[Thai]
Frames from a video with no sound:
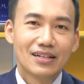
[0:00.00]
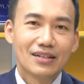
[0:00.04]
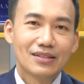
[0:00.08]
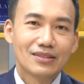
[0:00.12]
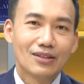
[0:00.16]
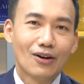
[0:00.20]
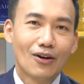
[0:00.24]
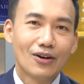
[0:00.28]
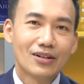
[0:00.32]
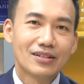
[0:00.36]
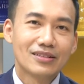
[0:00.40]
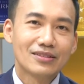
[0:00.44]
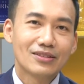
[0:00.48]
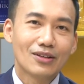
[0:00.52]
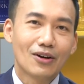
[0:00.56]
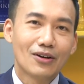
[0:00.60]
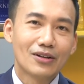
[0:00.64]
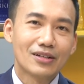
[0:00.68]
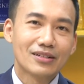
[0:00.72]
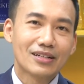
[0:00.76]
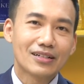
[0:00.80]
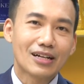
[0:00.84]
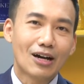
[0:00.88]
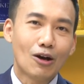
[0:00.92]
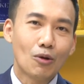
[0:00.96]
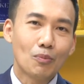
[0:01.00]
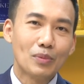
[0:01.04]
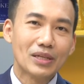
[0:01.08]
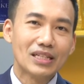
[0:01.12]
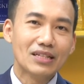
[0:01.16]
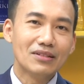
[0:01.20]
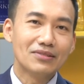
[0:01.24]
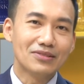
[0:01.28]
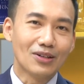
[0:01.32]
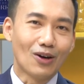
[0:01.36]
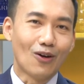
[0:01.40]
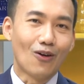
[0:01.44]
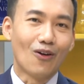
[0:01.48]
ตอนตอนเข้าปี
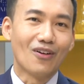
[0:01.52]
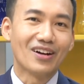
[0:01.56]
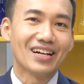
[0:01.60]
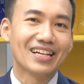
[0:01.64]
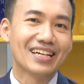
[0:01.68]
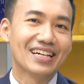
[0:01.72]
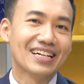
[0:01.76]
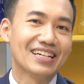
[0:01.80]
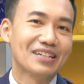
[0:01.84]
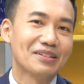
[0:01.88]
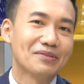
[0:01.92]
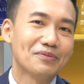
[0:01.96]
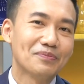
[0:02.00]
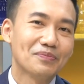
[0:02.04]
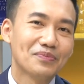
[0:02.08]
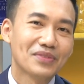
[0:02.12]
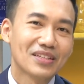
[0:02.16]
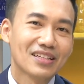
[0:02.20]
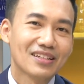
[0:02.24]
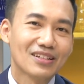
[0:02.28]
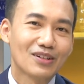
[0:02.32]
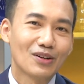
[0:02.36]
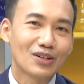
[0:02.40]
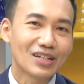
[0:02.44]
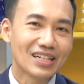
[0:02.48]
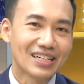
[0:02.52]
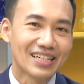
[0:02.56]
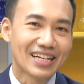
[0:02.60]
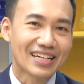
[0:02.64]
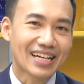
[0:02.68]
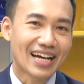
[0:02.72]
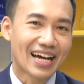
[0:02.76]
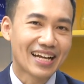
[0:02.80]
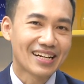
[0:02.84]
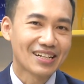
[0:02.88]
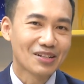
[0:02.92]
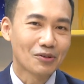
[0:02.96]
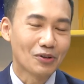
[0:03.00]
ที่2เนี่ยก็เกิดอา
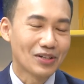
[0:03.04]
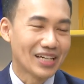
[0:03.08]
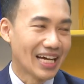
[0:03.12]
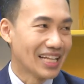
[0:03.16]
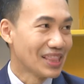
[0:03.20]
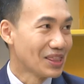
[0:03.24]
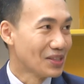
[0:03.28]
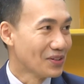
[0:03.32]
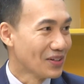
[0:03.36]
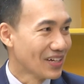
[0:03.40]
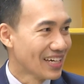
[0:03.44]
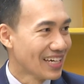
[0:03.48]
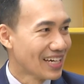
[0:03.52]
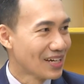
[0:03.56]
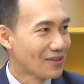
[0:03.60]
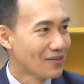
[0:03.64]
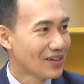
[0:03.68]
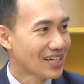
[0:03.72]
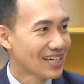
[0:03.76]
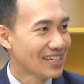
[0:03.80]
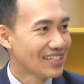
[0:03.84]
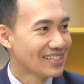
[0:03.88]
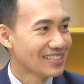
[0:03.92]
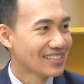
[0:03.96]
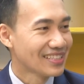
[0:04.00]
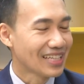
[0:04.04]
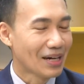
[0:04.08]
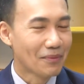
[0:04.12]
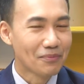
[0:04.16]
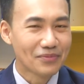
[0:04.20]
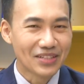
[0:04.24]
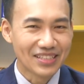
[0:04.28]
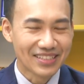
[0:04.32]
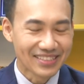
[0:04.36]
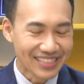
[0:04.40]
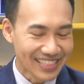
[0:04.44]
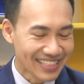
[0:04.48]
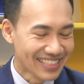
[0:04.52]
การกดดันตัวเองว่าทำเส
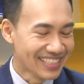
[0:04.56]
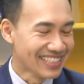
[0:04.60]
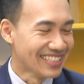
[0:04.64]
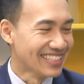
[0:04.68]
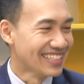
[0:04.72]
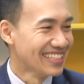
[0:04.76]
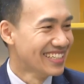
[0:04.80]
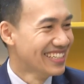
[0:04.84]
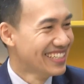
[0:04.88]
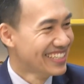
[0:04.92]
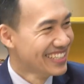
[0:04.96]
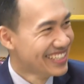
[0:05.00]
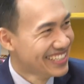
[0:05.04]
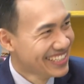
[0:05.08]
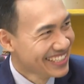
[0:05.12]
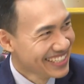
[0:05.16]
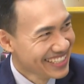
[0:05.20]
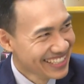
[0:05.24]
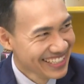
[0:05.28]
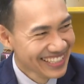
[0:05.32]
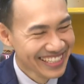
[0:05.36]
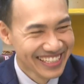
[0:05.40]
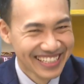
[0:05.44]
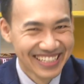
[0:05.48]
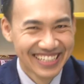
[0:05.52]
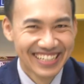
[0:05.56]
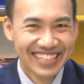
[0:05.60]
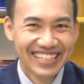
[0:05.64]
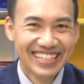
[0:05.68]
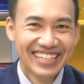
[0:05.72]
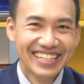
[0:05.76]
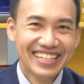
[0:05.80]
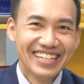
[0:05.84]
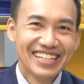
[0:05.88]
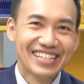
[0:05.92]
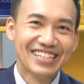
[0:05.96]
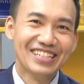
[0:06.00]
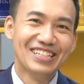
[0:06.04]
ร็จสักทีเถอะ
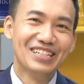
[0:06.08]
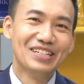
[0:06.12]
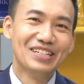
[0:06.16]
คือ